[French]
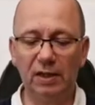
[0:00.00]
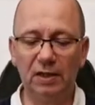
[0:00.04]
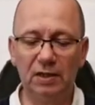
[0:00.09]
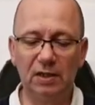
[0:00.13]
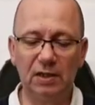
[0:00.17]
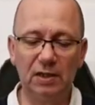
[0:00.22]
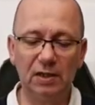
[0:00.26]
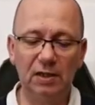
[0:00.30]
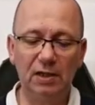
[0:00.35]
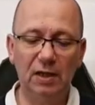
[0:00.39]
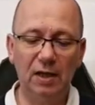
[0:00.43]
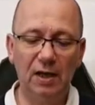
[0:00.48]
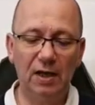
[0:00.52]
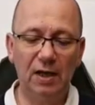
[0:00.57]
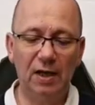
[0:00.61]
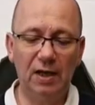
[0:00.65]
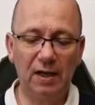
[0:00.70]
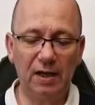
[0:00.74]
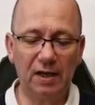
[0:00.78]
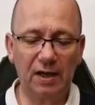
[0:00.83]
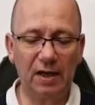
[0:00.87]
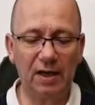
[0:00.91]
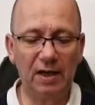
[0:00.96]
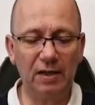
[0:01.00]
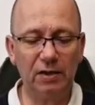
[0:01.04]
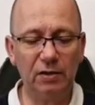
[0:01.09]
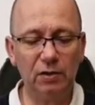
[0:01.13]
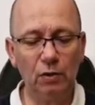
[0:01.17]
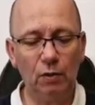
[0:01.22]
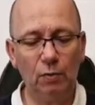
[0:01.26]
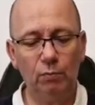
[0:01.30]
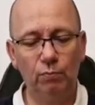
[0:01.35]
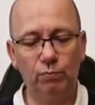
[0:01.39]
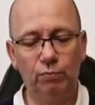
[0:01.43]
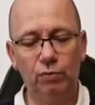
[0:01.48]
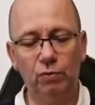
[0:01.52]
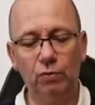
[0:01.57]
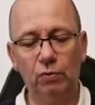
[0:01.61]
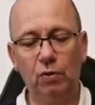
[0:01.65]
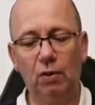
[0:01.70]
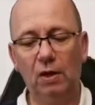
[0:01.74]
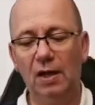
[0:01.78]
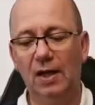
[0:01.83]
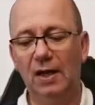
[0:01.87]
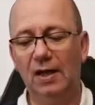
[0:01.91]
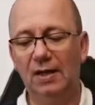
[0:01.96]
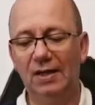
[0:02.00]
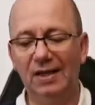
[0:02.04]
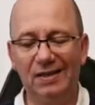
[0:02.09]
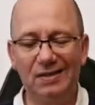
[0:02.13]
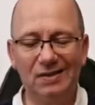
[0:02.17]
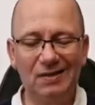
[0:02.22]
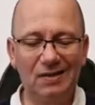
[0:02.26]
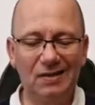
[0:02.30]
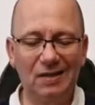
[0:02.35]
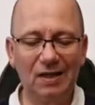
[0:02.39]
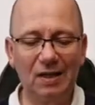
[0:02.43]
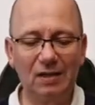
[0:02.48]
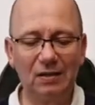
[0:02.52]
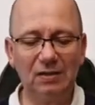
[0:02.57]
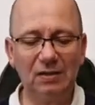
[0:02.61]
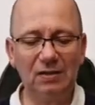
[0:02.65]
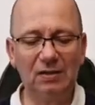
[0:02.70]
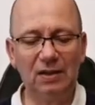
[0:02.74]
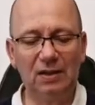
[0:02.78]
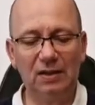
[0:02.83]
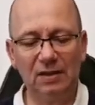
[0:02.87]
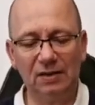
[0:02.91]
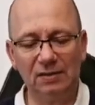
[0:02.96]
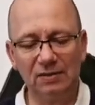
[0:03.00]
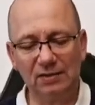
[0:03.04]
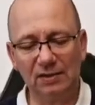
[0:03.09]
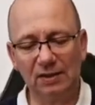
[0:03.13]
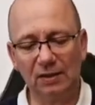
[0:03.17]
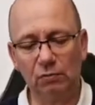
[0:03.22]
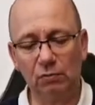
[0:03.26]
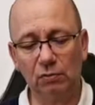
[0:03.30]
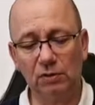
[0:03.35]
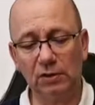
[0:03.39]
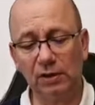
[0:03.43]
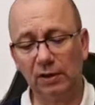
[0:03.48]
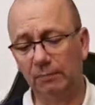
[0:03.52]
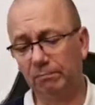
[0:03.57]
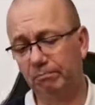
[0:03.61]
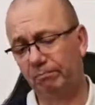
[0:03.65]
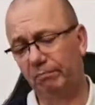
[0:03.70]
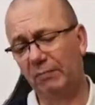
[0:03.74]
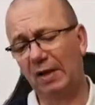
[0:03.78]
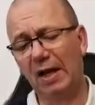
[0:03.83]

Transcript: et qui règne pour l'éternité à ses côtés.